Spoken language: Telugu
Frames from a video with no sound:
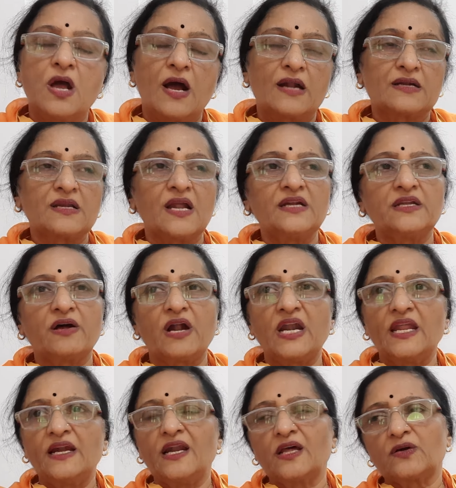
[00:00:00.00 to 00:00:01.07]
అట్లాంటి వాళ్ళు
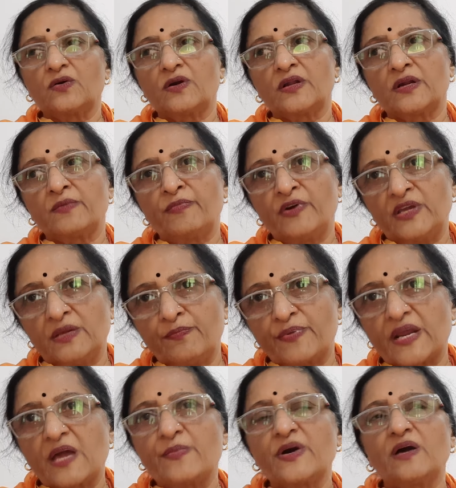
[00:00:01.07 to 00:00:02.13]
ఇళ్ళకు కూడా పోయి
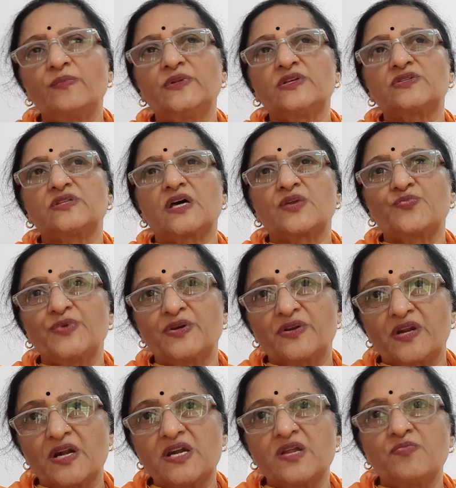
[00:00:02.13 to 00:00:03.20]
ప్రేమగా పిలుస్తారు మీరు
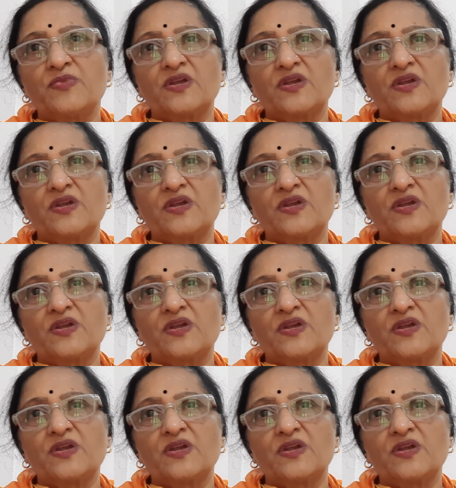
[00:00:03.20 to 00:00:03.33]
రండి